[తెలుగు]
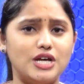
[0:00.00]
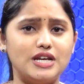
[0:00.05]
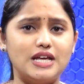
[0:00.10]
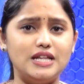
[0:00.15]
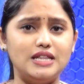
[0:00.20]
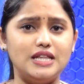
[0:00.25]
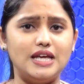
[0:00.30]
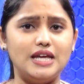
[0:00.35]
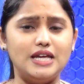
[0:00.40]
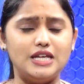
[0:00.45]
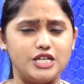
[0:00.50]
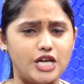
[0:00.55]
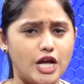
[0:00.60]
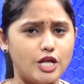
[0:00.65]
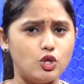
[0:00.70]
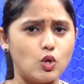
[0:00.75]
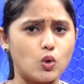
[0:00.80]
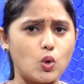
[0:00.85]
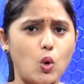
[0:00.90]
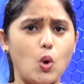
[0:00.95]
జరిగింది
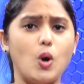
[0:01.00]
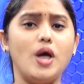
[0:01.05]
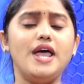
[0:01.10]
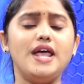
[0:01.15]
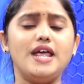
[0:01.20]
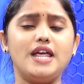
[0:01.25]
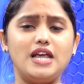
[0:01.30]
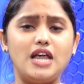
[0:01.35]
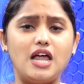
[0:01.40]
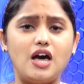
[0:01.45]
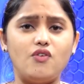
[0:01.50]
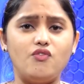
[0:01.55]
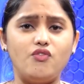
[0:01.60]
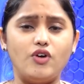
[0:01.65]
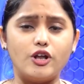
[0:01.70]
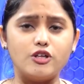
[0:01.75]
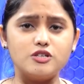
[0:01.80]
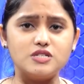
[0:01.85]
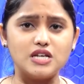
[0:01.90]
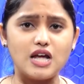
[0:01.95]
ఎందుకు ఇలా
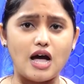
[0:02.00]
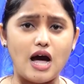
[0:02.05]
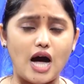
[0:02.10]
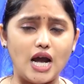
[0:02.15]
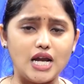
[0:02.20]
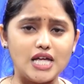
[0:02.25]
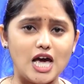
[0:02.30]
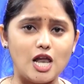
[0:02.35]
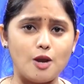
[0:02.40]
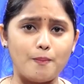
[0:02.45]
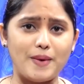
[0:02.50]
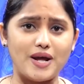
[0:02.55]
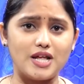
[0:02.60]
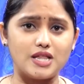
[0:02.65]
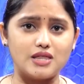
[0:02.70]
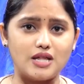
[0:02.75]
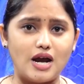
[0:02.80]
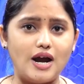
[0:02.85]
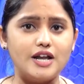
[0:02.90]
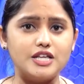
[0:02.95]
వరుసగా ఆలయాలపై
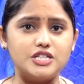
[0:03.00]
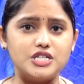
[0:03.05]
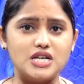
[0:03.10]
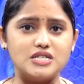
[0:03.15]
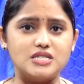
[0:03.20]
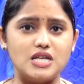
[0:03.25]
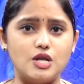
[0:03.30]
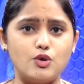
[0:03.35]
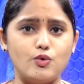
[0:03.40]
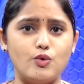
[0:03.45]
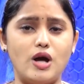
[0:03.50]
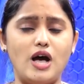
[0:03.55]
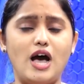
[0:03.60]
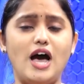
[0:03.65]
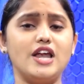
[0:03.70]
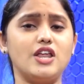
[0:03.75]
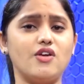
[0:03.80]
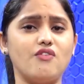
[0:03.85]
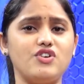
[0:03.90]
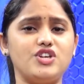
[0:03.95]
దాడి చేశారు
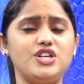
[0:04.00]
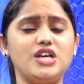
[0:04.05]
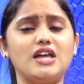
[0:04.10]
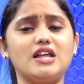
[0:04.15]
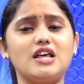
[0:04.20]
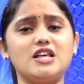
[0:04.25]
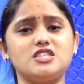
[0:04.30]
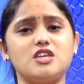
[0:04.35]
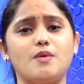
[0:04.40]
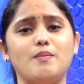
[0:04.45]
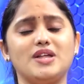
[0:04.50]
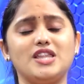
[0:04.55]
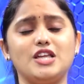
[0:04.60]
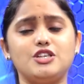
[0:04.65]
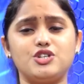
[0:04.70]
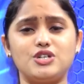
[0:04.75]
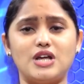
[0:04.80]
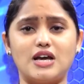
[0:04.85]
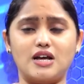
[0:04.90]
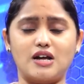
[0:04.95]
అనే విషయానికి
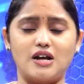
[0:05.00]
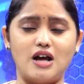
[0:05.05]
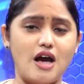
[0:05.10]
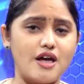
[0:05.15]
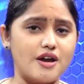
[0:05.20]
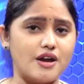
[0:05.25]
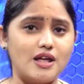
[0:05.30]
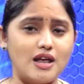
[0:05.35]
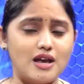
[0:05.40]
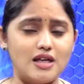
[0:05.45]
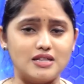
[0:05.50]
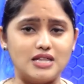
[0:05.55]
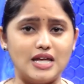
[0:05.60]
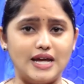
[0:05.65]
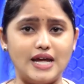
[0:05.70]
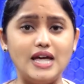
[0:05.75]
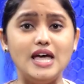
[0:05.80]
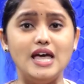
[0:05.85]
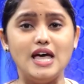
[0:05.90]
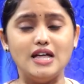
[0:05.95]
సంబంధించిన కారణాలైతే
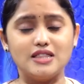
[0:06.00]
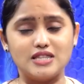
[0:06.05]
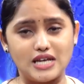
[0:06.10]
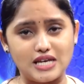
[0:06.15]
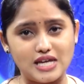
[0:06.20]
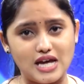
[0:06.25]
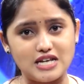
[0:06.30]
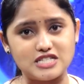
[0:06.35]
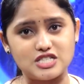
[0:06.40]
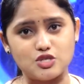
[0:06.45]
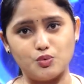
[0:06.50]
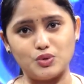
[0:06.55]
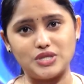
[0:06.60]
తెలియాల్సి